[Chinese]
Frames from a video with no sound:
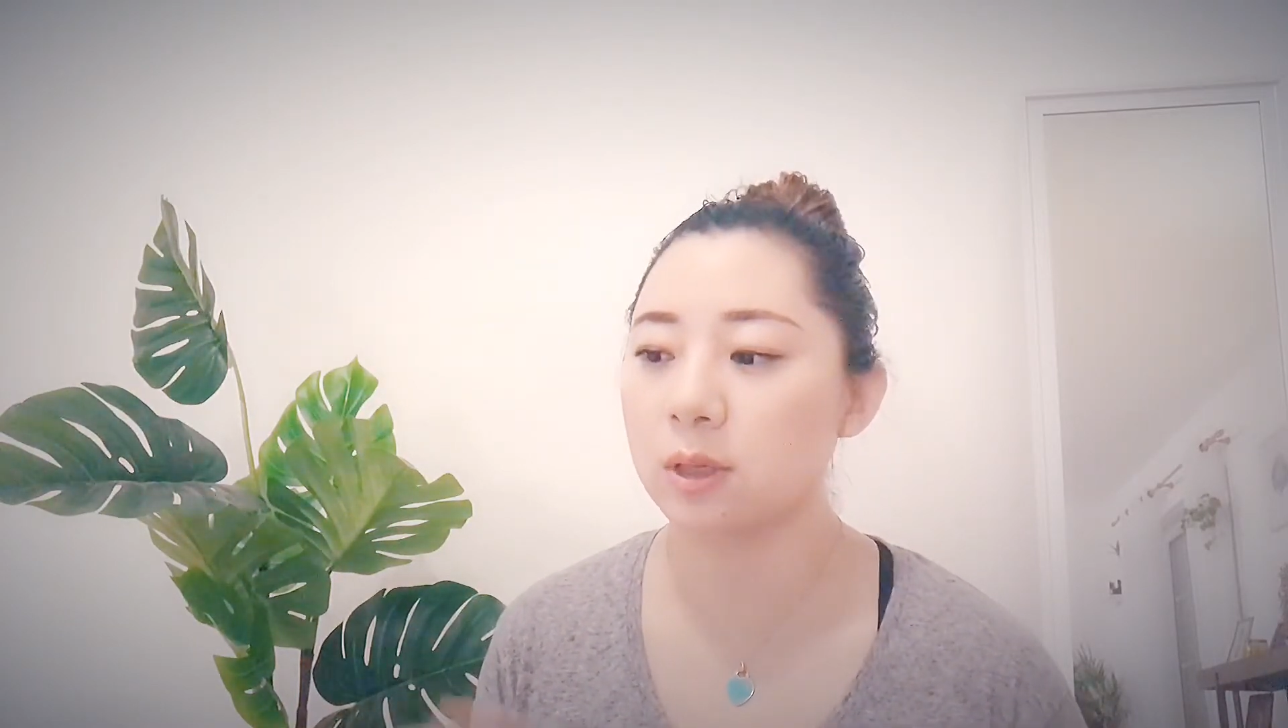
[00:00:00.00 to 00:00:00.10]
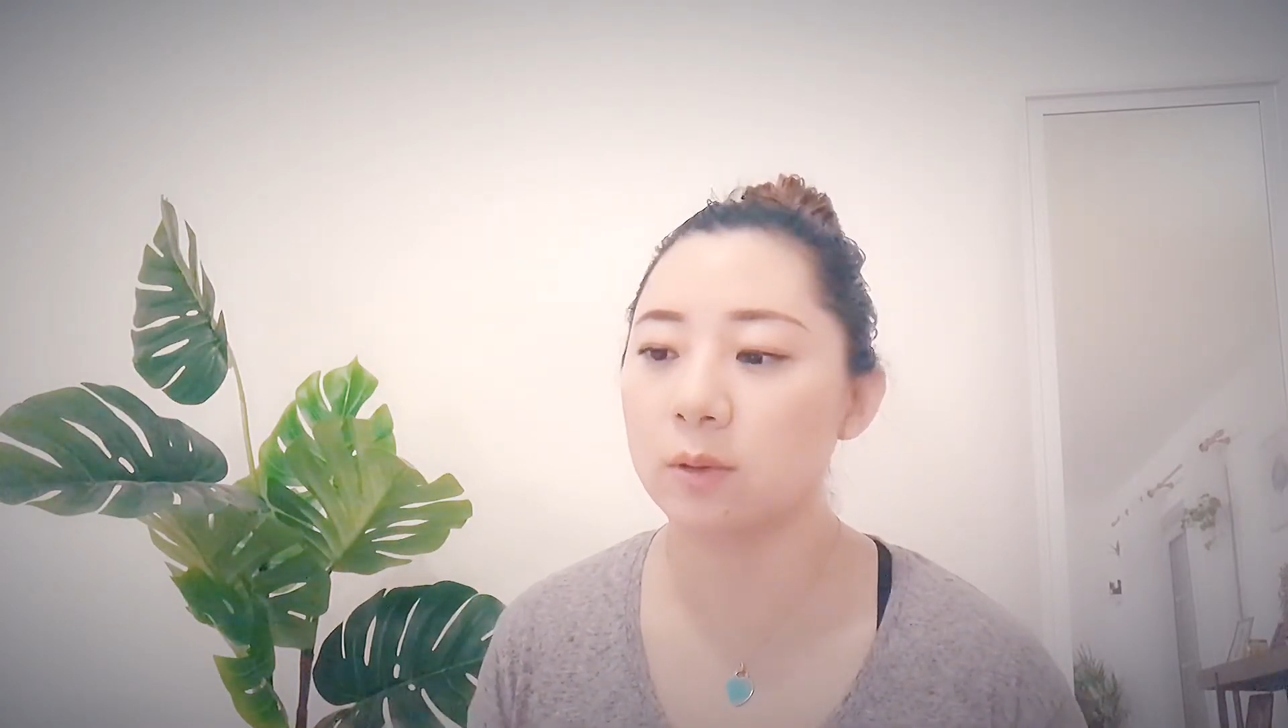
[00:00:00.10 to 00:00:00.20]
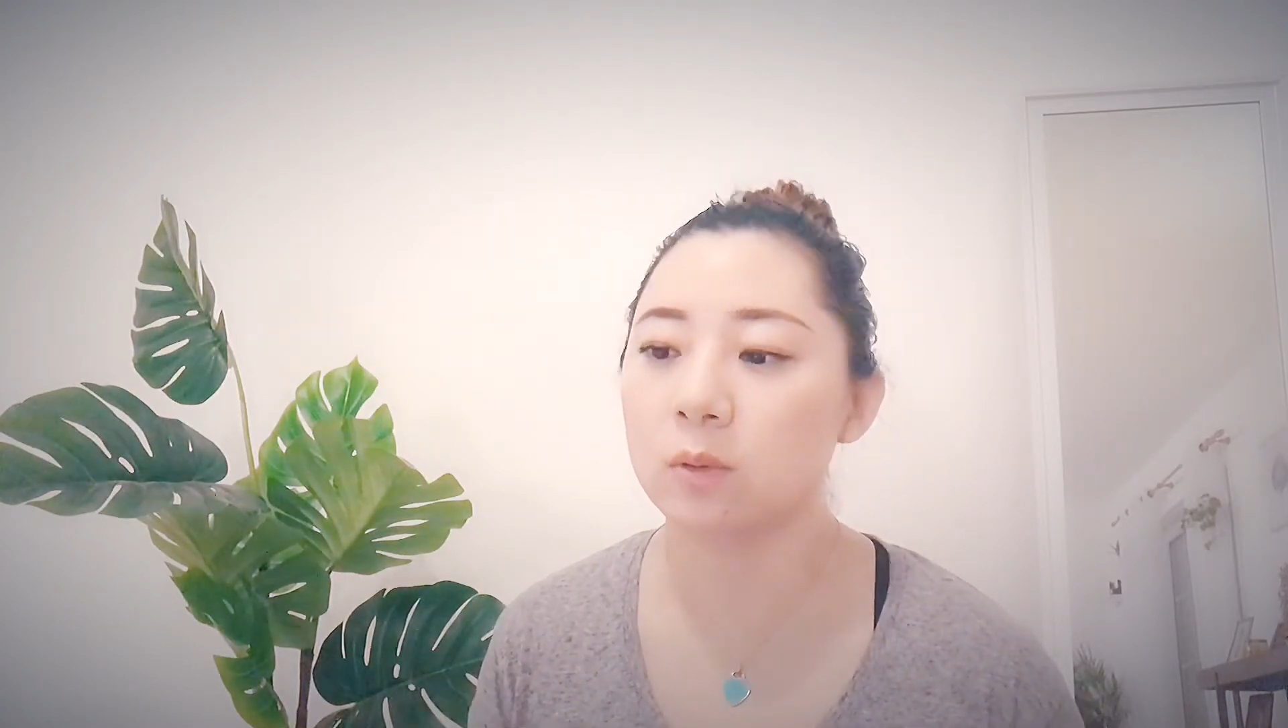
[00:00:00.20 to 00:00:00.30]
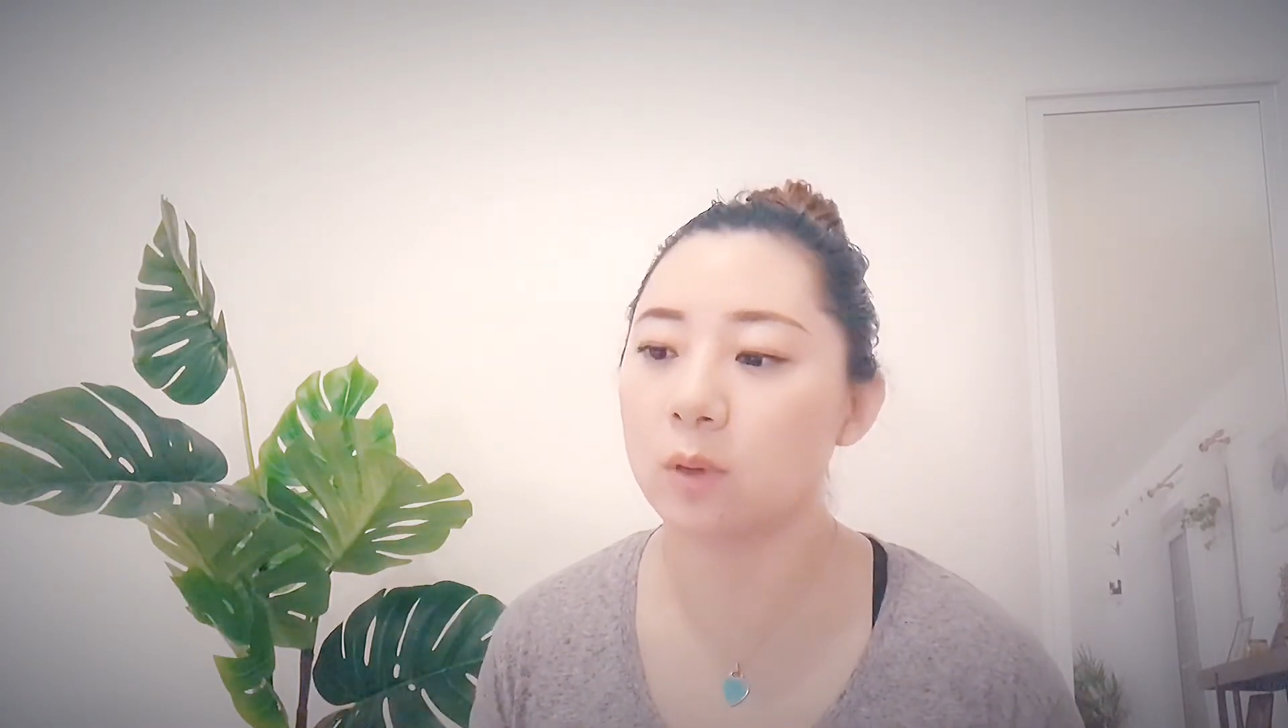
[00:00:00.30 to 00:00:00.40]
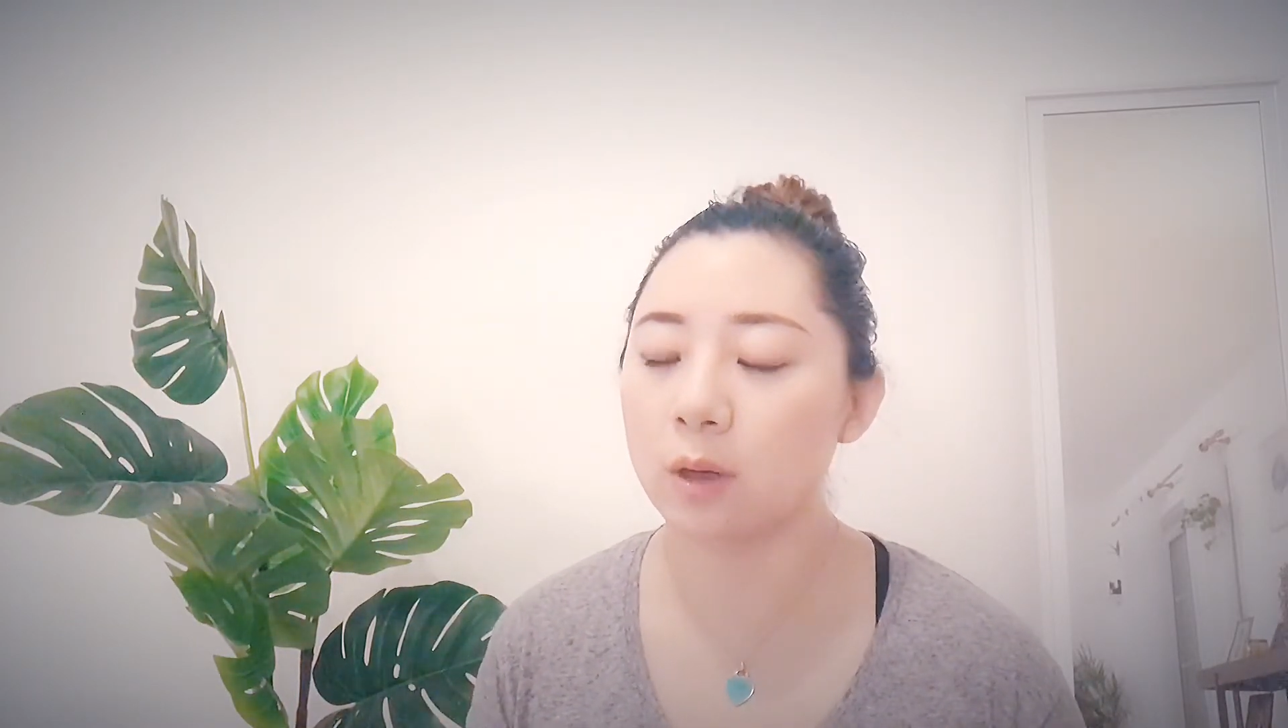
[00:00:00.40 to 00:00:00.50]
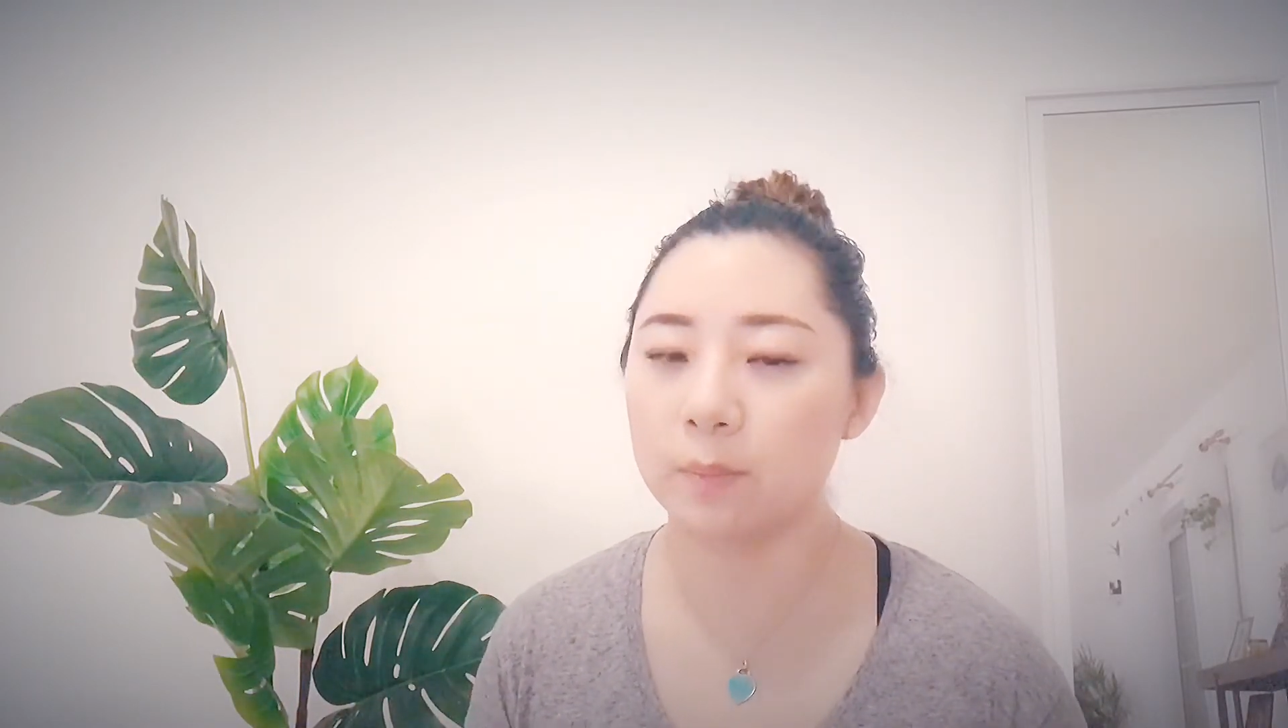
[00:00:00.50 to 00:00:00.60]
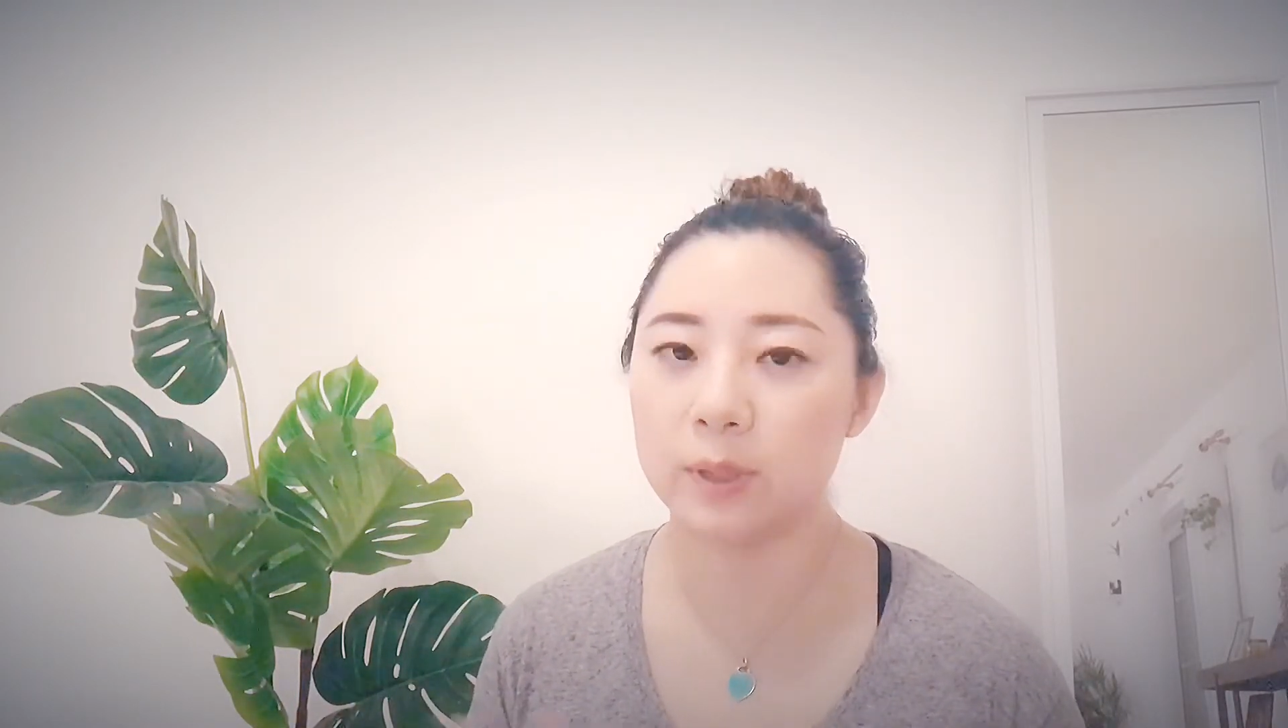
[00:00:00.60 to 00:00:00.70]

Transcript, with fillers: 跟我